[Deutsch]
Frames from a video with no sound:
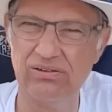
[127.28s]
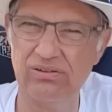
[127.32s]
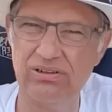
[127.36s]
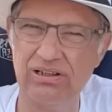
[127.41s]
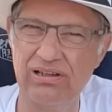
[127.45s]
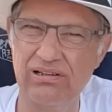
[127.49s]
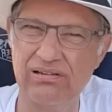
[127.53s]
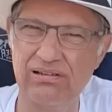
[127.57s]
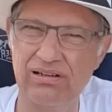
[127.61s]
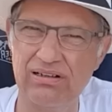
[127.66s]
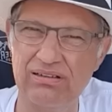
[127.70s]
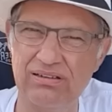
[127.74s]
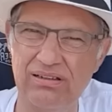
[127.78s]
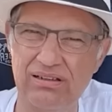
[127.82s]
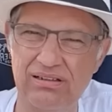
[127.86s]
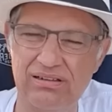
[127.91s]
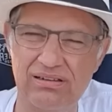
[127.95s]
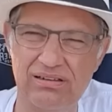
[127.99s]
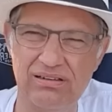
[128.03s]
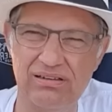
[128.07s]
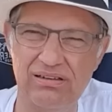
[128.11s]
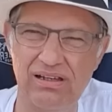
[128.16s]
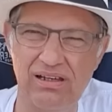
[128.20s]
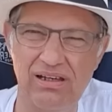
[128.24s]
oder gesagt
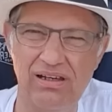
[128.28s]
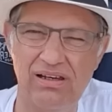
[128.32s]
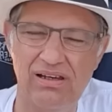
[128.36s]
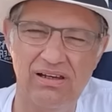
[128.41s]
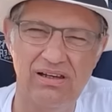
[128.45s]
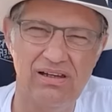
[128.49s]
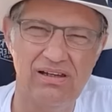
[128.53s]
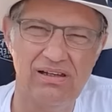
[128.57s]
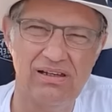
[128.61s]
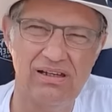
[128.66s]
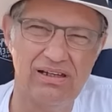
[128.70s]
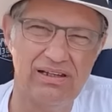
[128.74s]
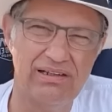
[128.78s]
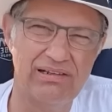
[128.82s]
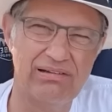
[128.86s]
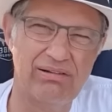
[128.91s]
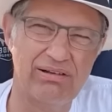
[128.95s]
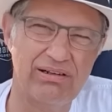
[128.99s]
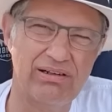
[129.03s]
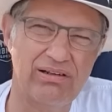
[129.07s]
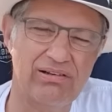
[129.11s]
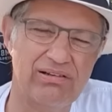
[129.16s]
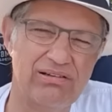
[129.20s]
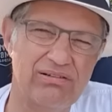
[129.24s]
hätte, hey,
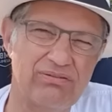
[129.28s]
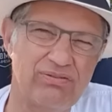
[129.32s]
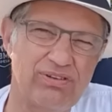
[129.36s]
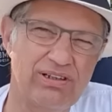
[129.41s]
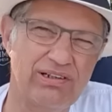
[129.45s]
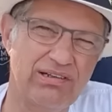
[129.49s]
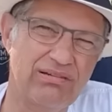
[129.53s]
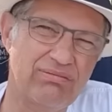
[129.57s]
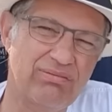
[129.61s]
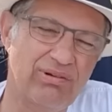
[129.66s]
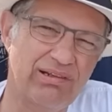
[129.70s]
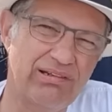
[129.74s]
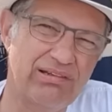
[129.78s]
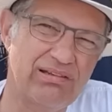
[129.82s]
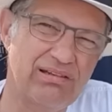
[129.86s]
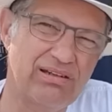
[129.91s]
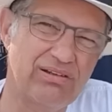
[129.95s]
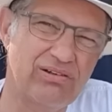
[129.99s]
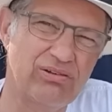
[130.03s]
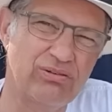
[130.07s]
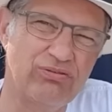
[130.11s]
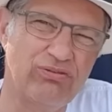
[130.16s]
2024